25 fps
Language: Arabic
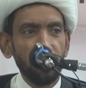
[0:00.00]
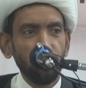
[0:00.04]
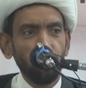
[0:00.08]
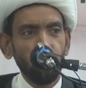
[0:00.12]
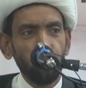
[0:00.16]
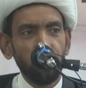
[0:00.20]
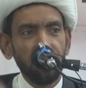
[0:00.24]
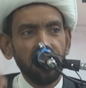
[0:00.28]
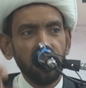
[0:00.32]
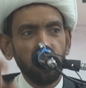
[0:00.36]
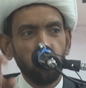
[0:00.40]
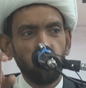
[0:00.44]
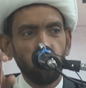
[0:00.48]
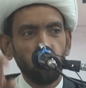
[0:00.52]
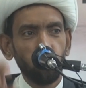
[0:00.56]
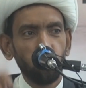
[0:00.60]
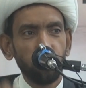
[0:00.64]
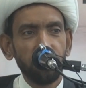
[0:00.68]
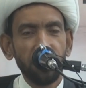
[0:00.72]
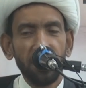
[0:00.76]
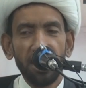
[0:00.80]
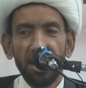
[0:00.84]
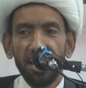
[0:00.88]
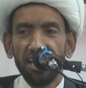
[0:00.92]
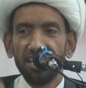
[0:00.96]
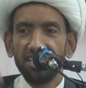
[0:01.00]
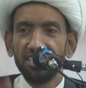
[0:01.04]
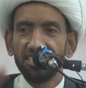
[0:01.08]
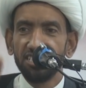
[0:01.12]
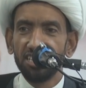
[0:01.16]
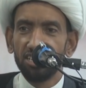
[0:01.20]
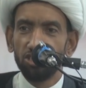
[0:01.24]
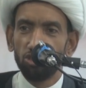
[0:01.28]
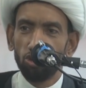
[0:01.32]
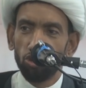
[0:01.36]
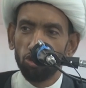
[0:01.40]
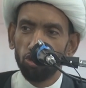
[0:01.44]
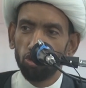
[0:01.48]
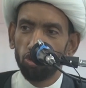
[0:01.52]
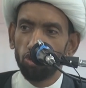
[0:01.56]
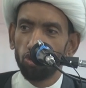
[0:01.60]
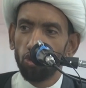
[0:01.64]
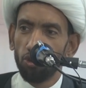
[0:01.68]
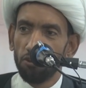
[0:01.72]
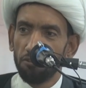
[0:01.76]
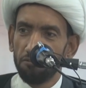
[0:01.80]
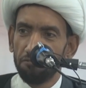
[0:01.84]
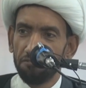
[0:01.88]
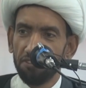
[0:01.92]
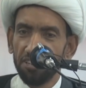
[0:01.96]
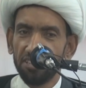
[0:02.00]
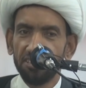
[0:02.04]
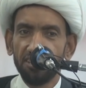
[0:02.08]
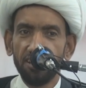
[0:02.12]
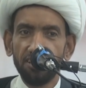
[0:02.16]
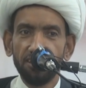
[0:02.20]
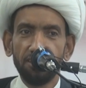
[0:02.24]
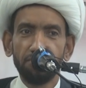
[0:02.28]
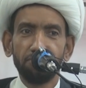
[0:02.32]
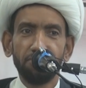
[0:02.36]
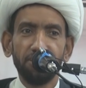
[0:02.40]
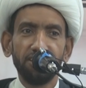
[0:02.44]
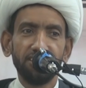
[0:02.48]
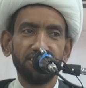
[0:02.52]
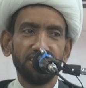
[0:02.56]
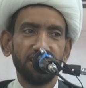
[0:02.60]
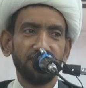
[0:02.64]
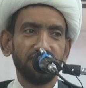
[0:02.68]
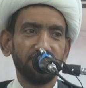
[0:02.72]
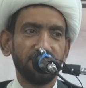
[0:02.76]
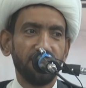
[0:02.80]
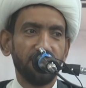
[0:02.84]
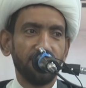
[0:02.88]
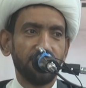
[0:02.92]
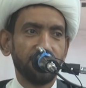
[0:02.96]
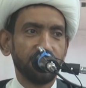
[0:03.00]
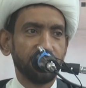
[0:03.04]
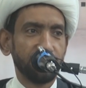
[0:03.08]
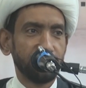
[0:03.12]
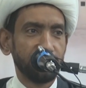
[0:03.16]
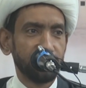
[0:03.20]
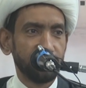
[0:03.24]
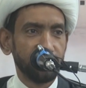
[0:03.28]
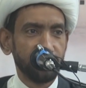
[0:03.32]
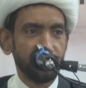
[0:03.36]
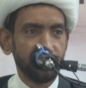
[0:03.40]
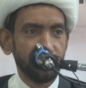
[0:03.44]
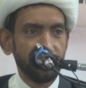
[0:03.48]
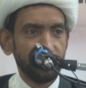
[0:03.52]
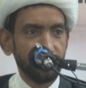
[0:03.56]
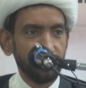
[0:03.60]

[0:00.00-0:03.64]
يريدون أن يزجوا الفتن بين الناس